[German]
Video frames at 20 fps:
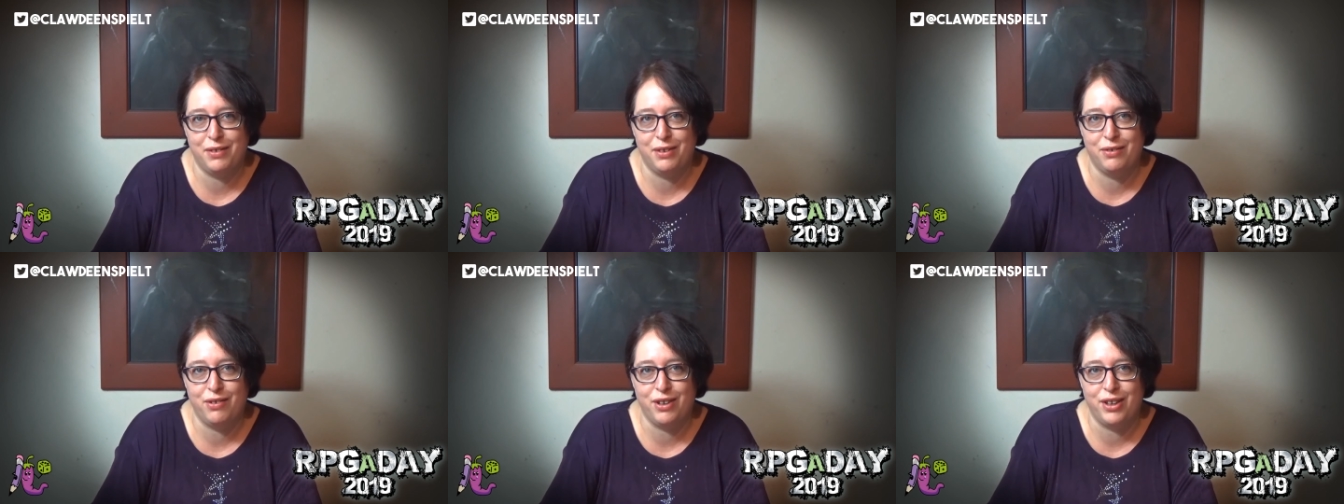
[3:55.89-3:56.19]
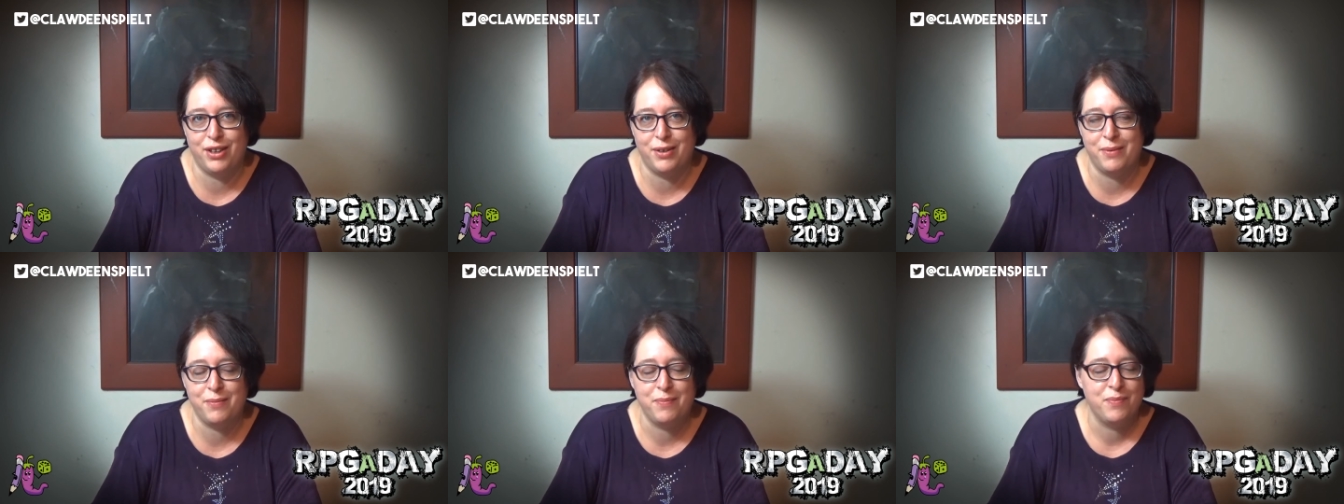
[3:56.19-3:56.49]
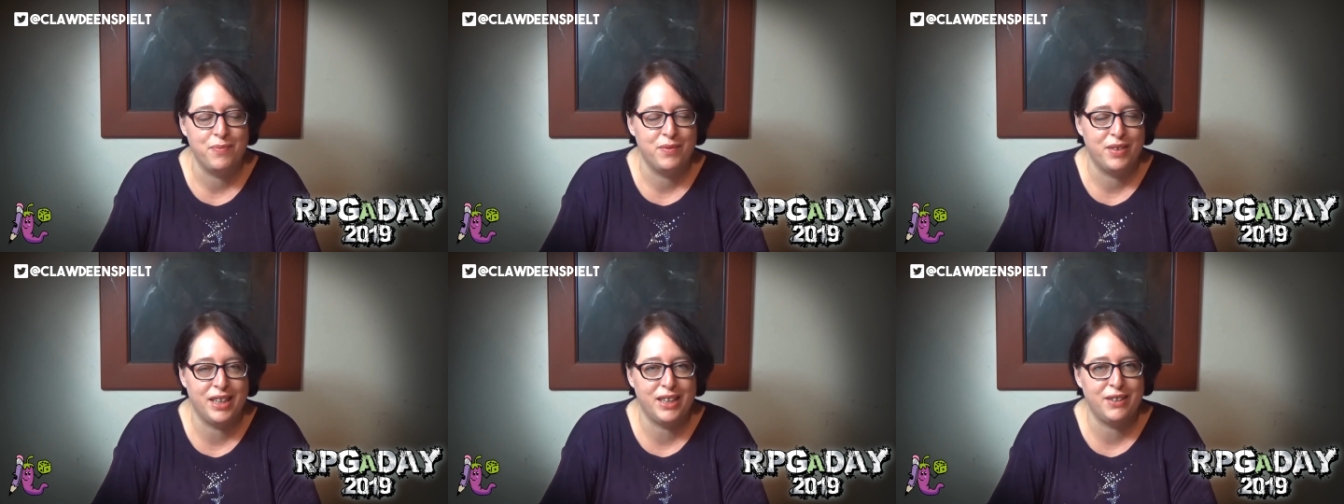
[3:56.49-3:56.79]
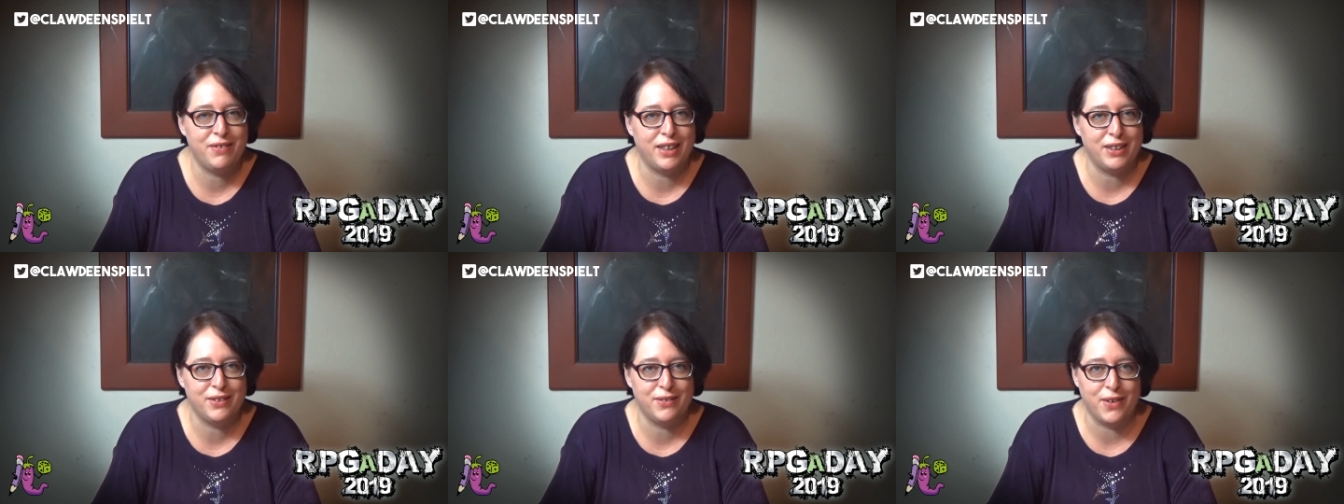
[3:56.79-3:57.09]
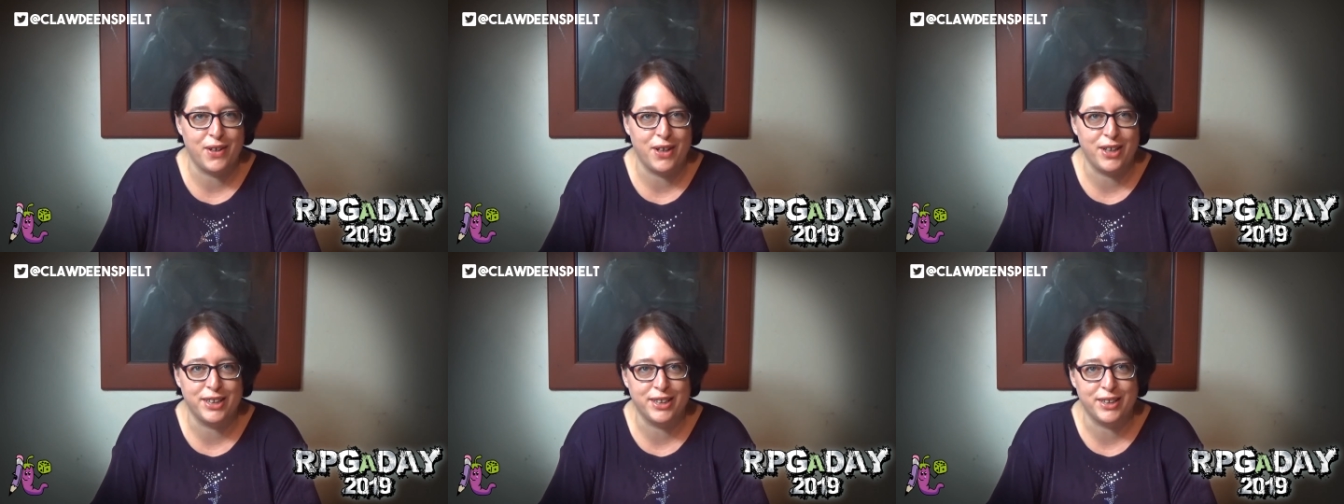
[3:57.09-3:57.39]
wie ich finde. Das war's
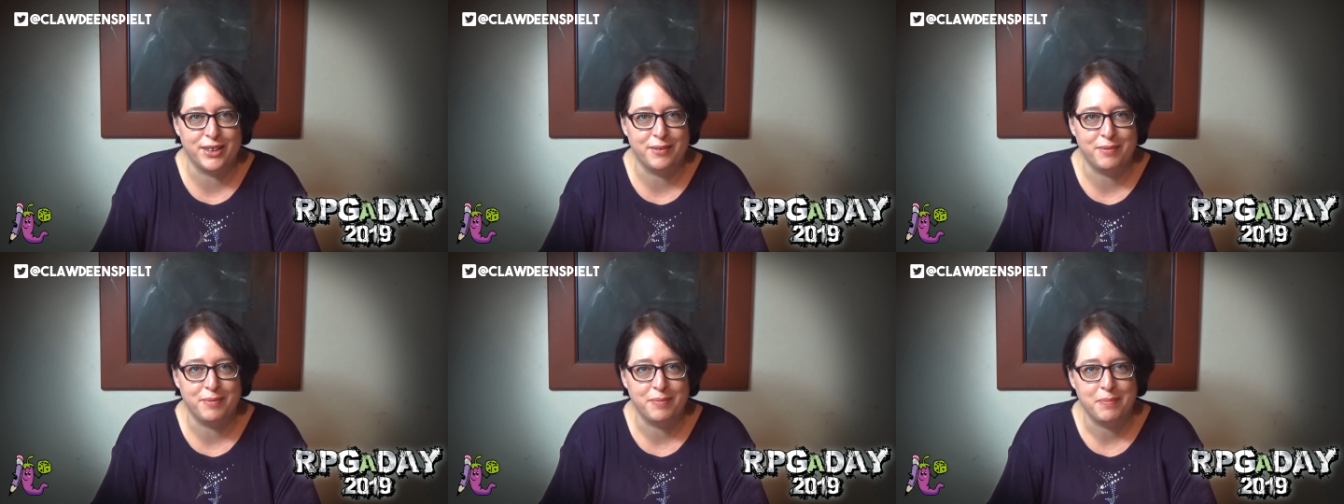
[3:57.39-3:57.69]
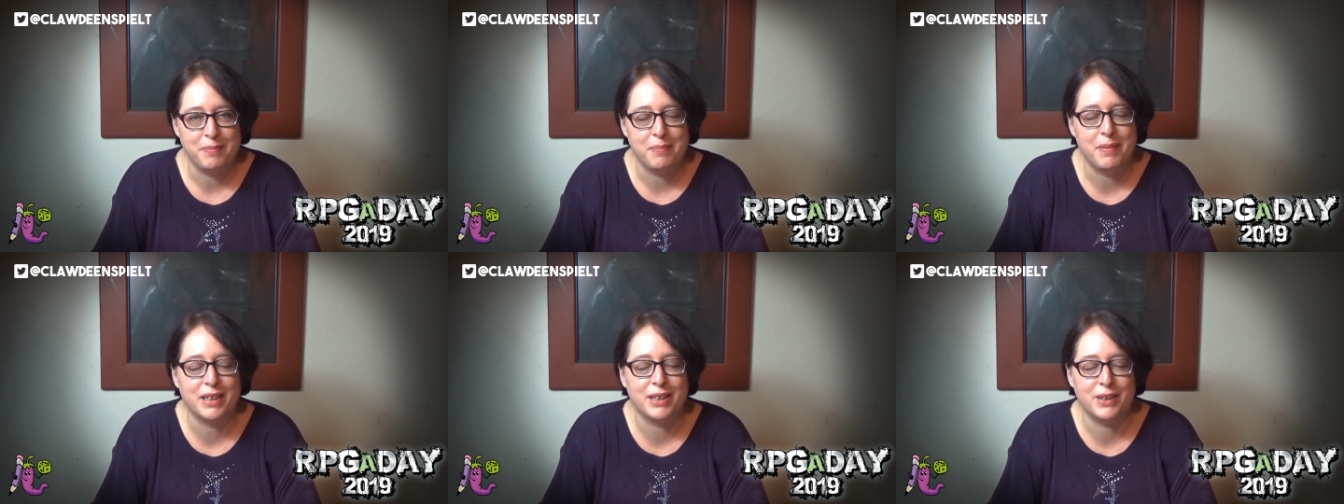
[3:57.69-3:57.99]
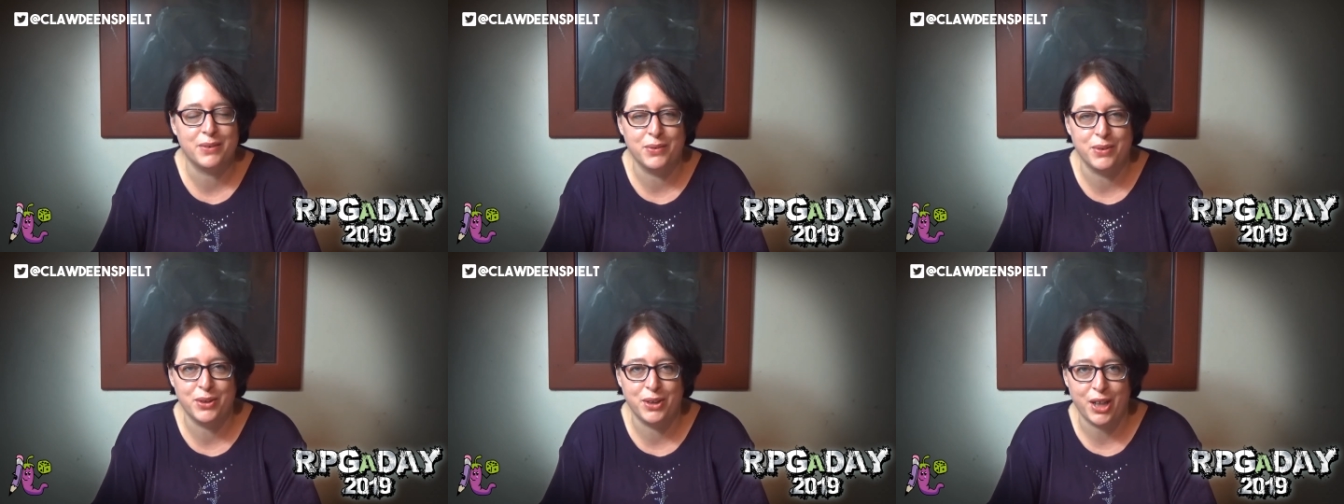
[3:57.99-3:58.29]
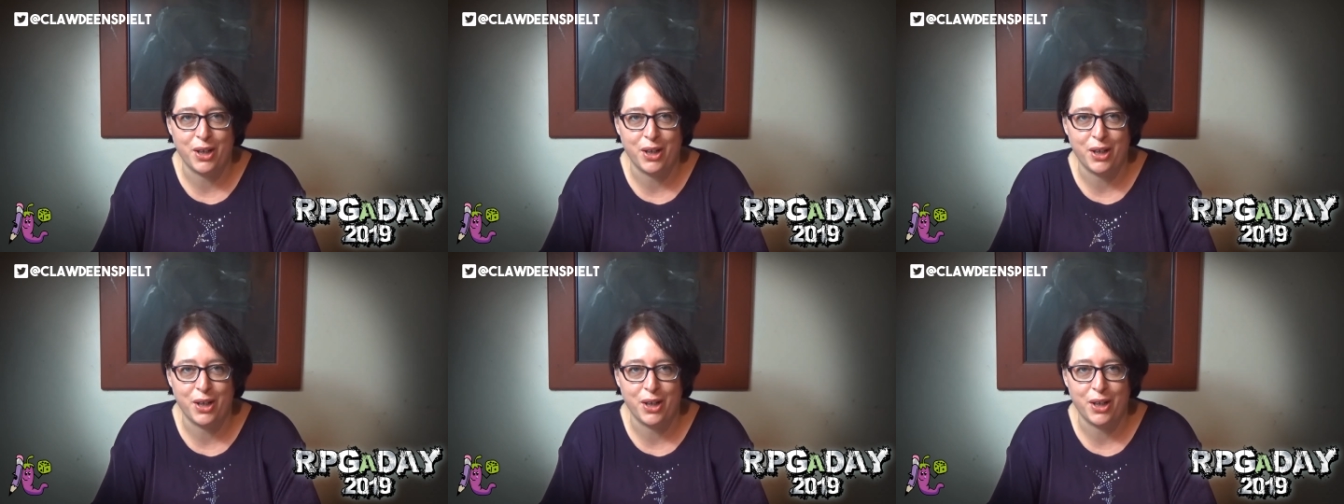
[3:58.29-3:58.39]
für heute. Macht's gut,